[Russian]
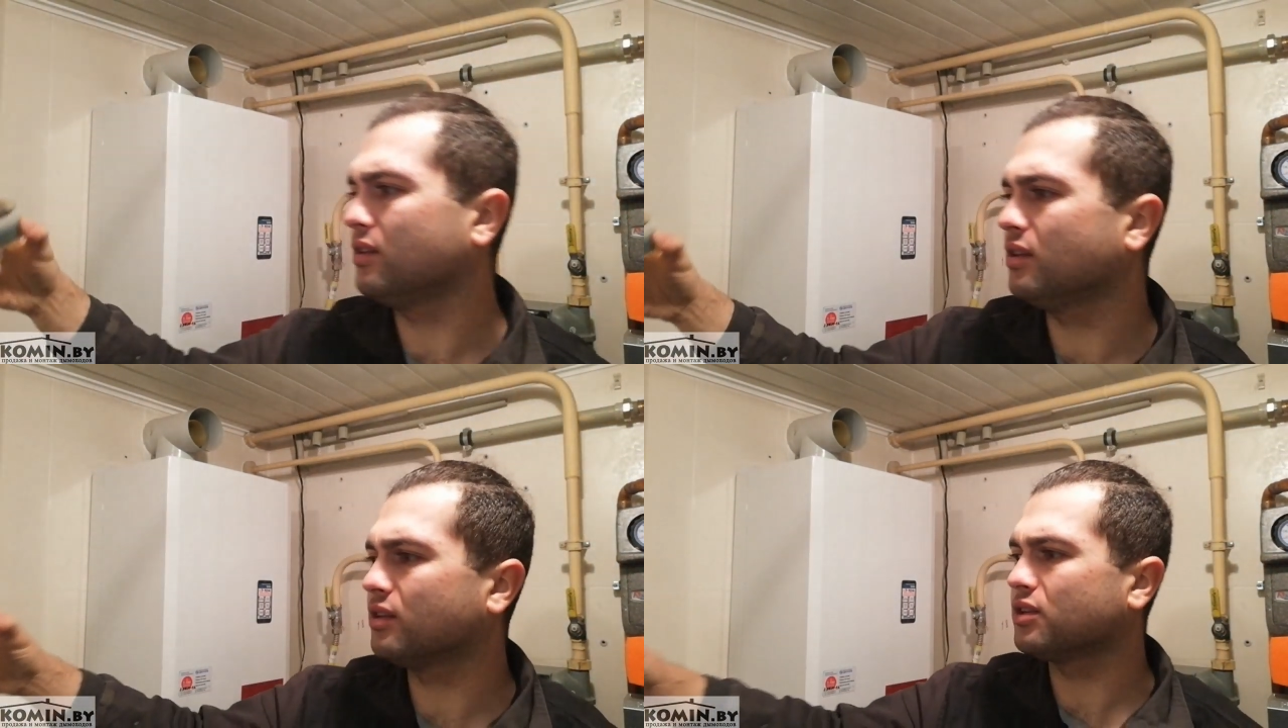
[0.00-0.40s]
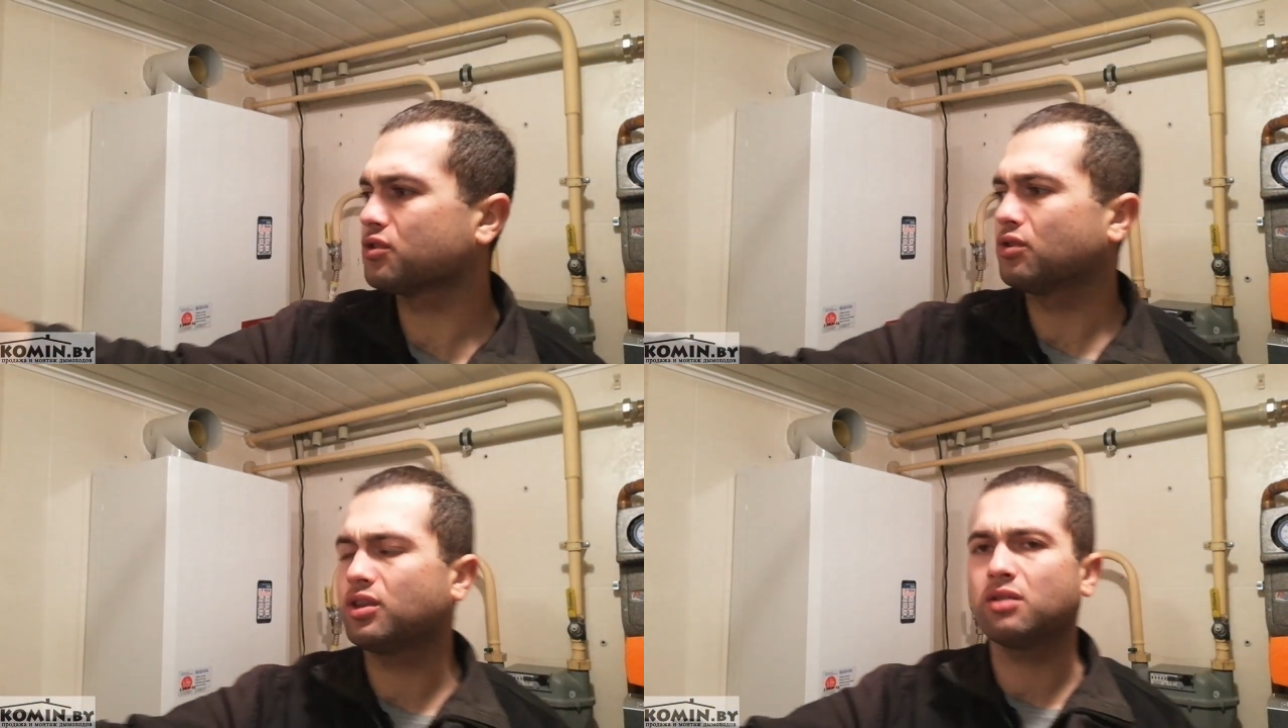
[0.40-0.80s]
не
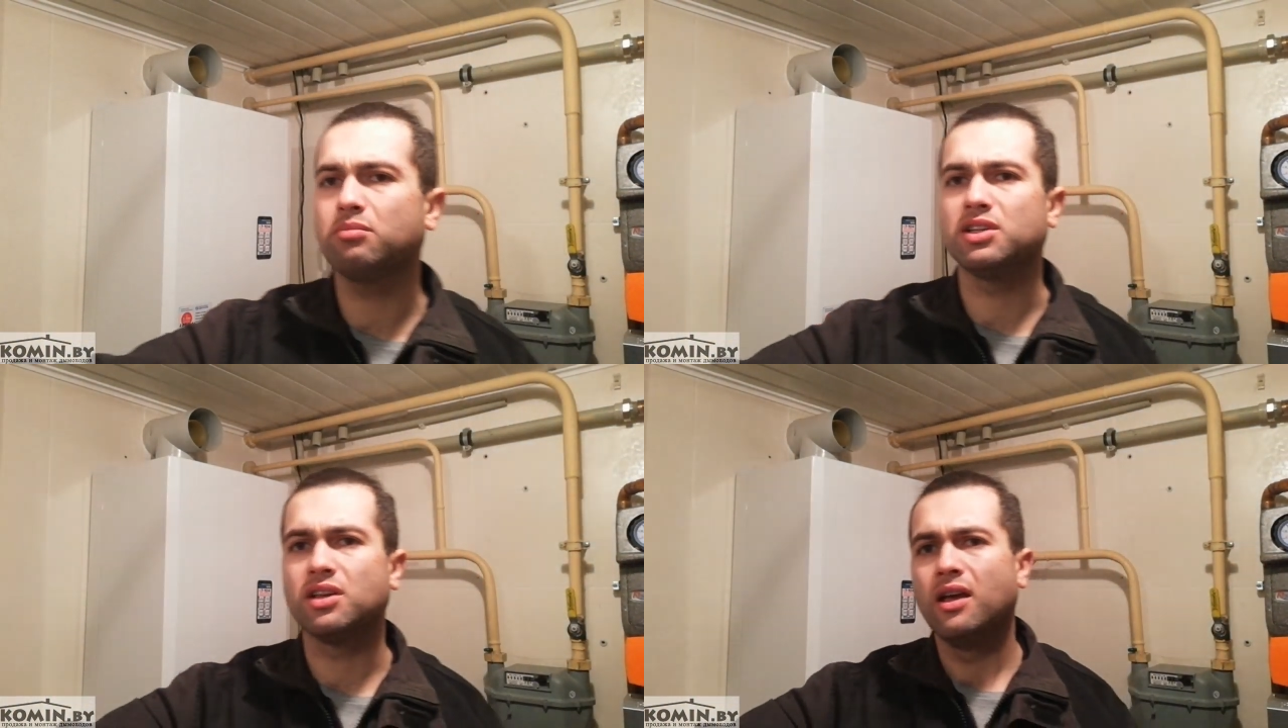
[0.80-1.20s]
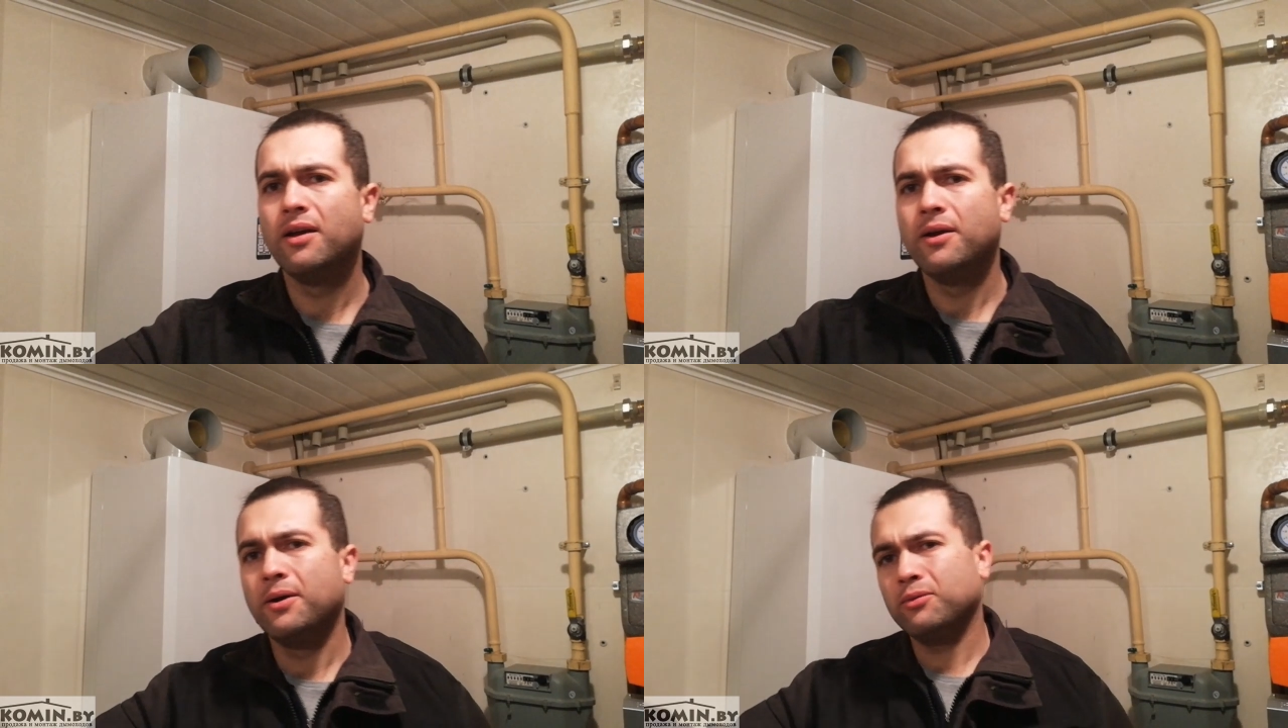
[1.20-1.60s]
должно так быть.
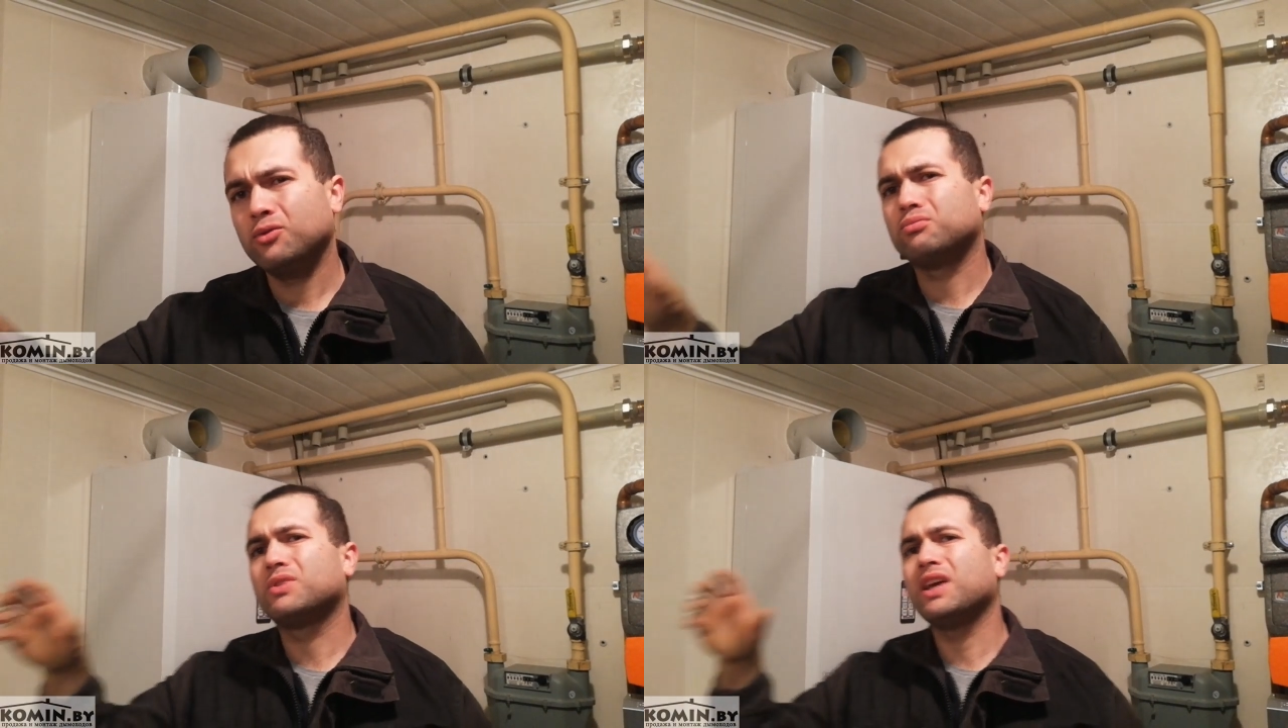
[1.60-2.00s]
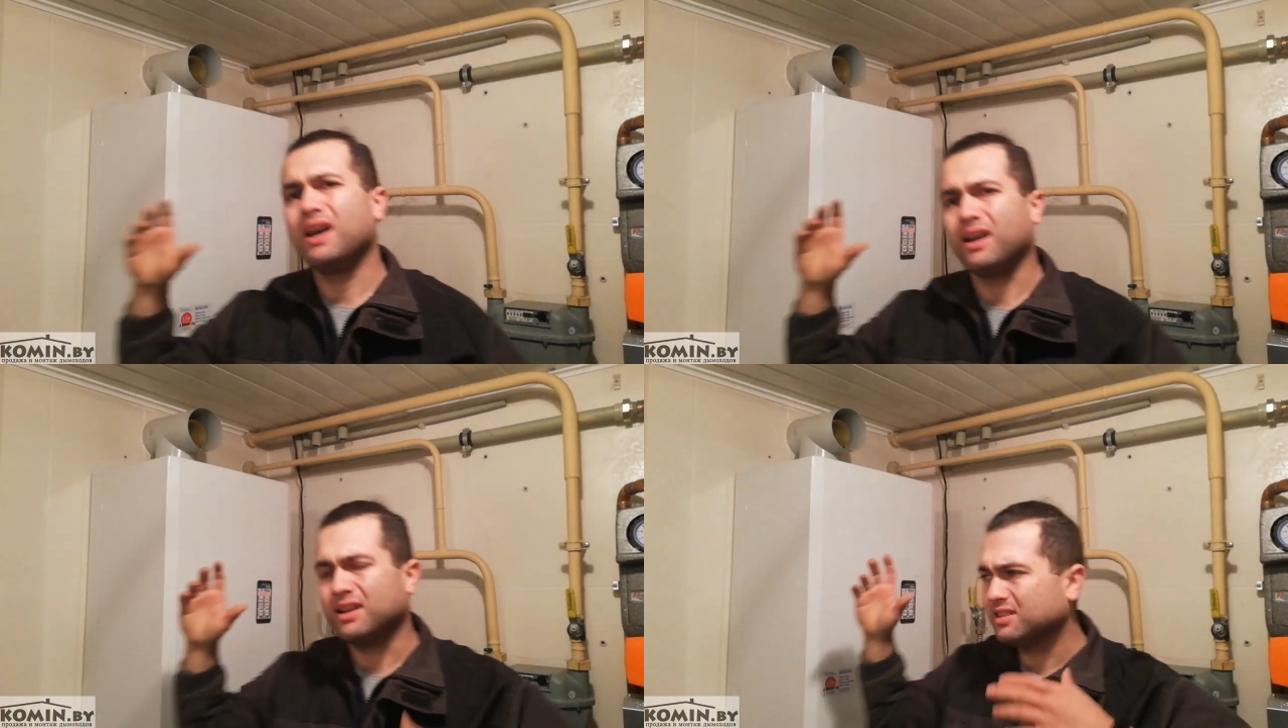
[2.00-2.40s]
Ну,
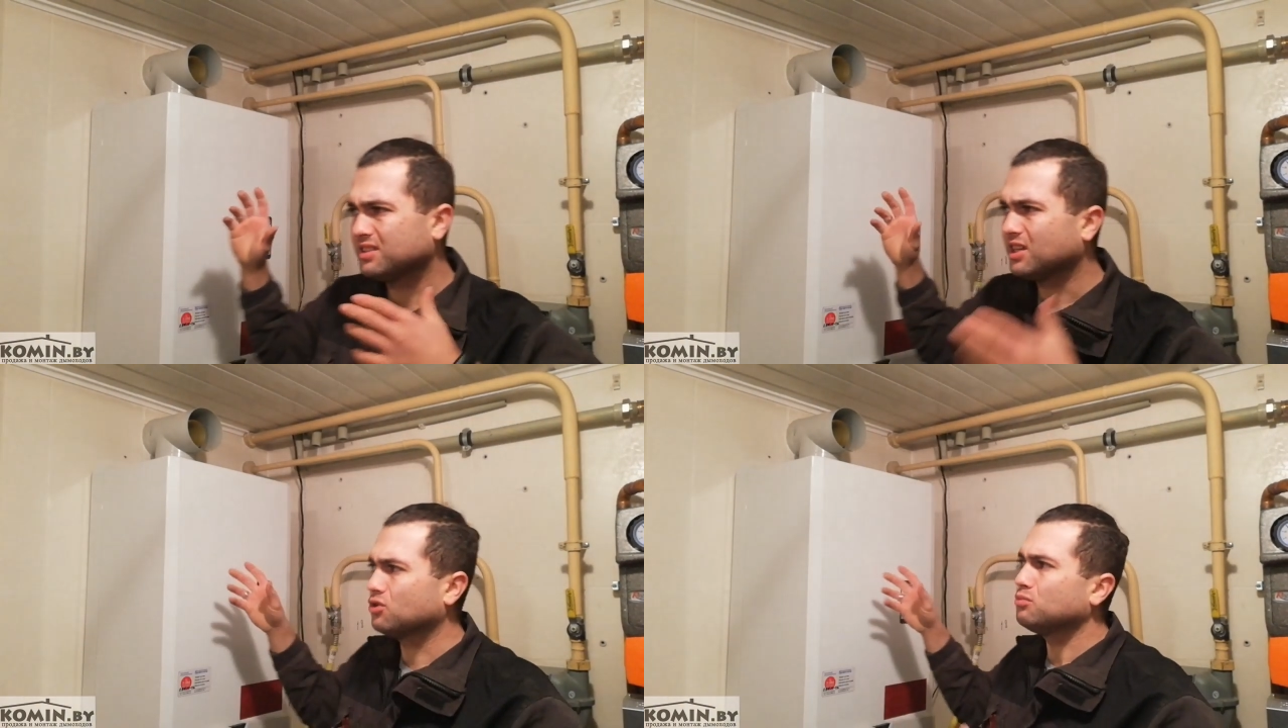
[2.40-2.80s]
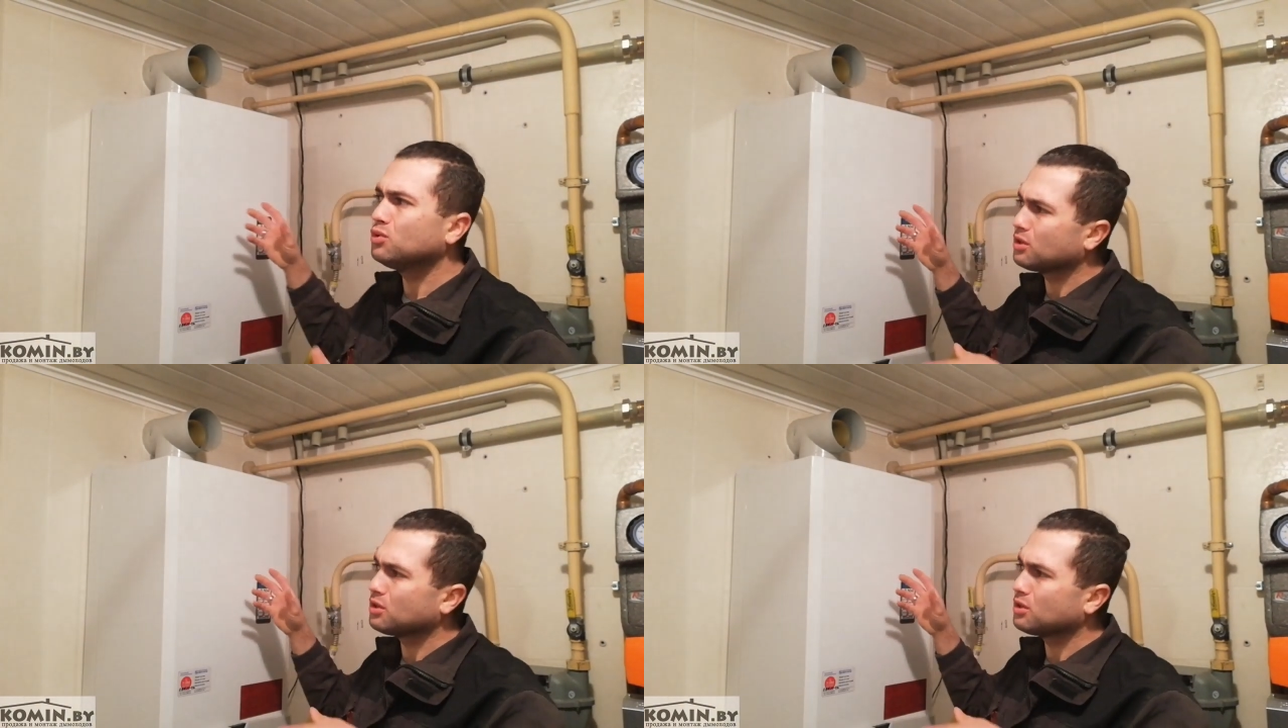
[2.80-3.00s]
да, конденсат он будет